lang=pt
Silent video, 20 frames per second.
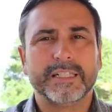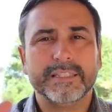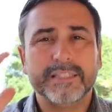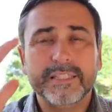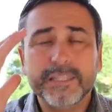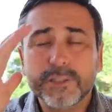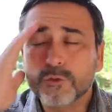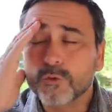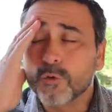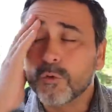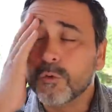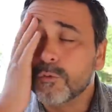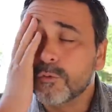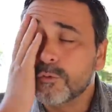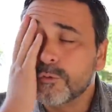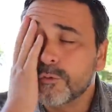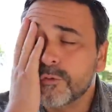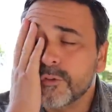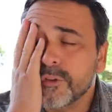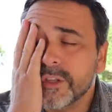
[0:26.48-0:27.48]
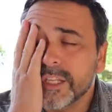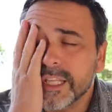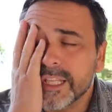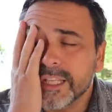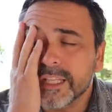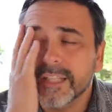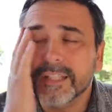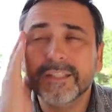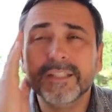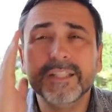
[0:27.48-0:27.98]

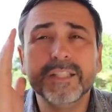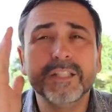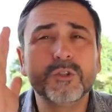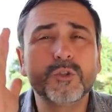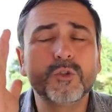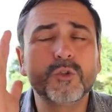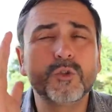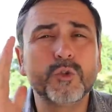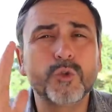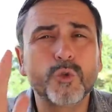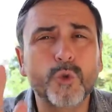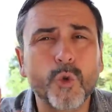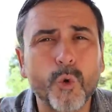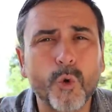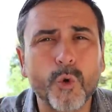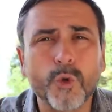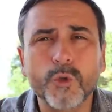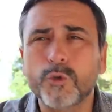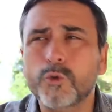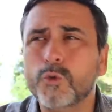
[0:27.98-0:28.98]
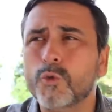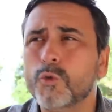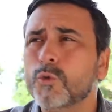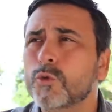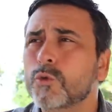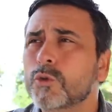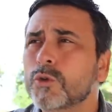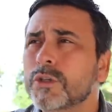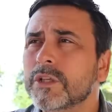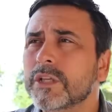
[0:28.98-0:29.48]
Desconfie de
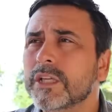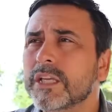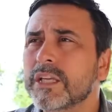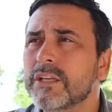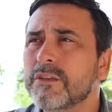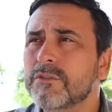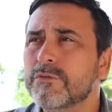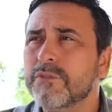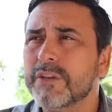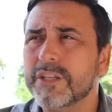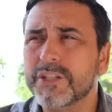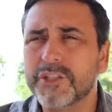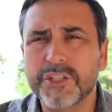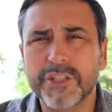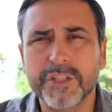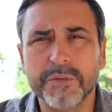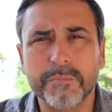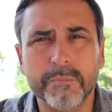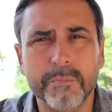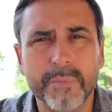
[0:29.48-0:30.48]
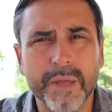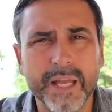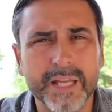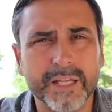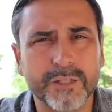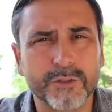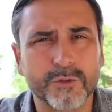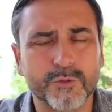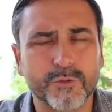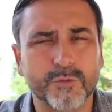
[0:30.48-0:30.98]
todo
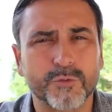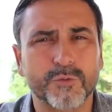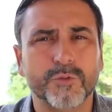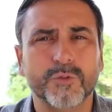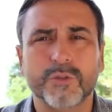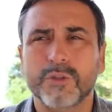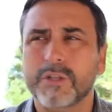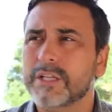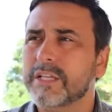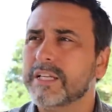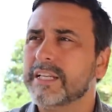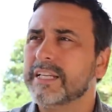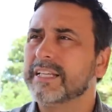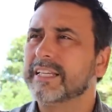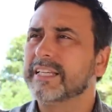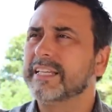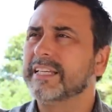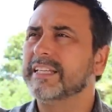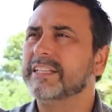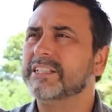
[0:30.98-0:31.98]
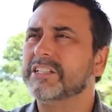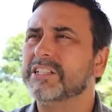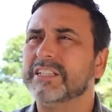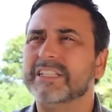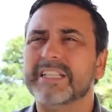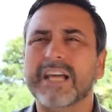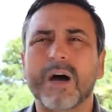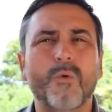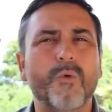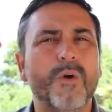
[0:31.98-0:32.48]
investimento que te
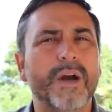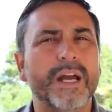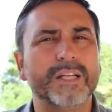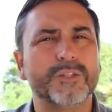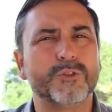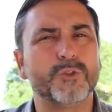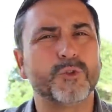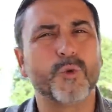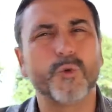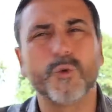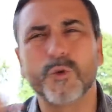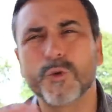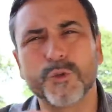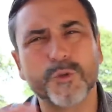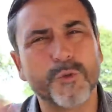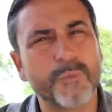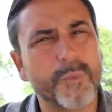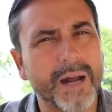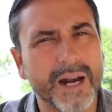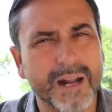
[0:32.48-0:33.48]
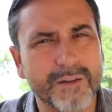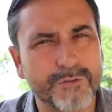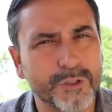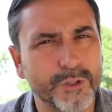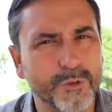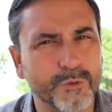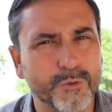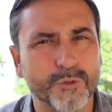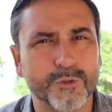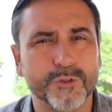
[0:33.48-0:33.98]
dá um retorno
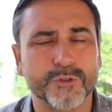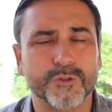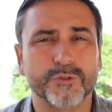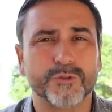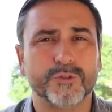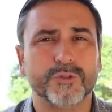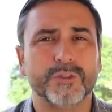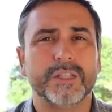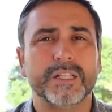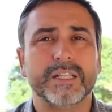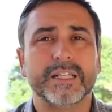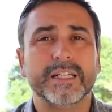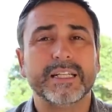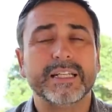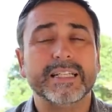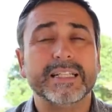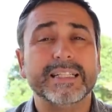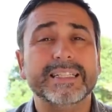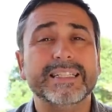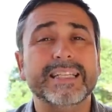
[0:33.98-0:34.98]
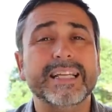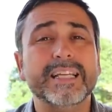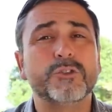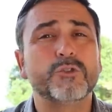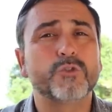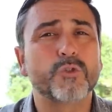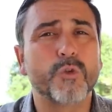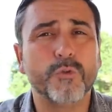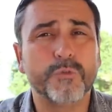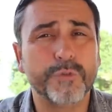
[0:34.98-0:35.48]
maravilhoso.
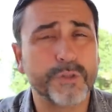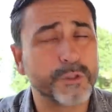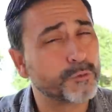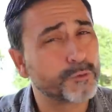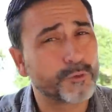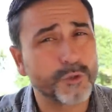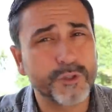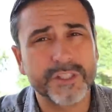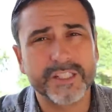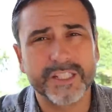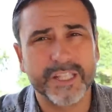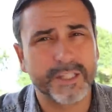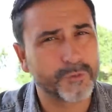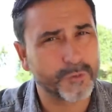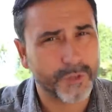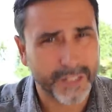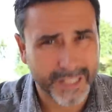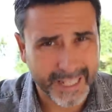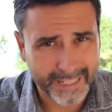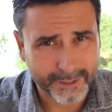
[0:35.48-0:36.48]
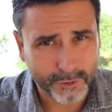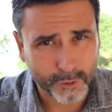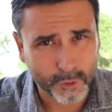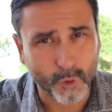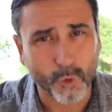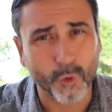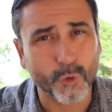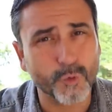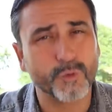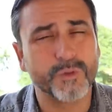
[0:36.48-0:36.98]
Desconfie, não estou dizendo que
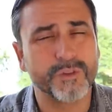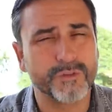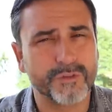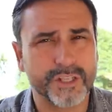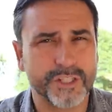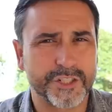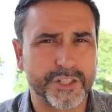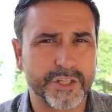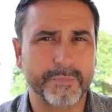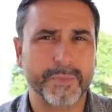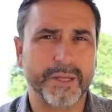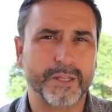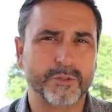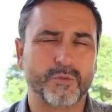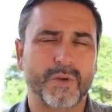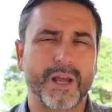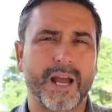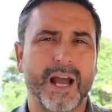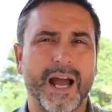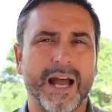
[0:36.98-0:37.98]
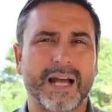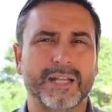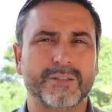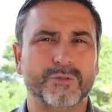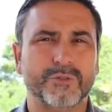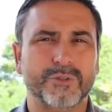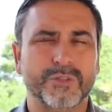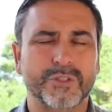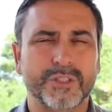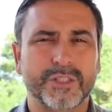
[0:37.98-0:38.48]
todo investimento é
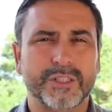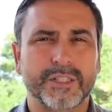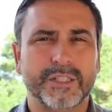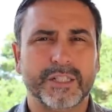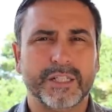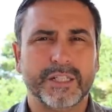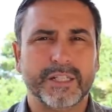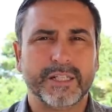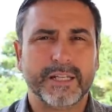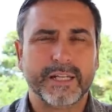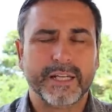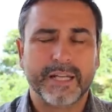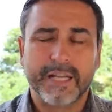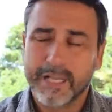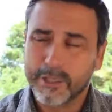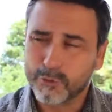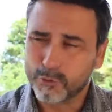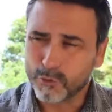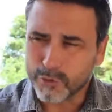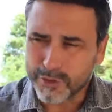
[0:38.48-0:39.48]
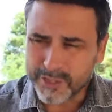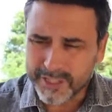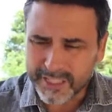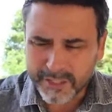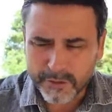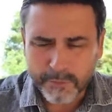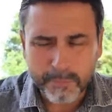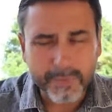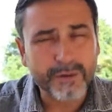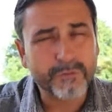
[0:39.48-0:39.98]
errado. Eu estou
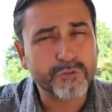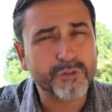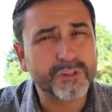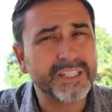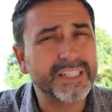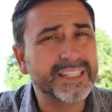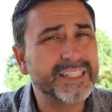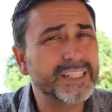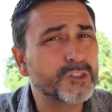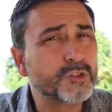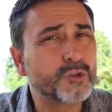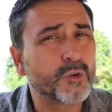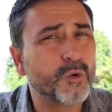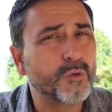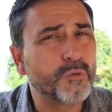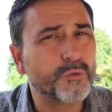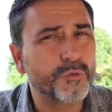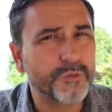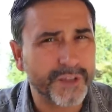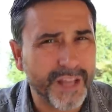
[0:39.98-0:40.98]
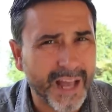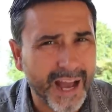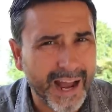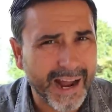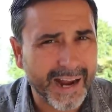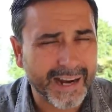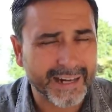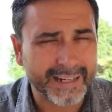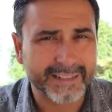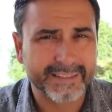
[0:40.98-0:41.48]
dizendo para você
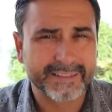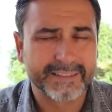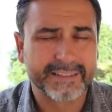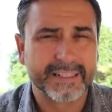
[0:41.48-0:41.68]
desconfiar.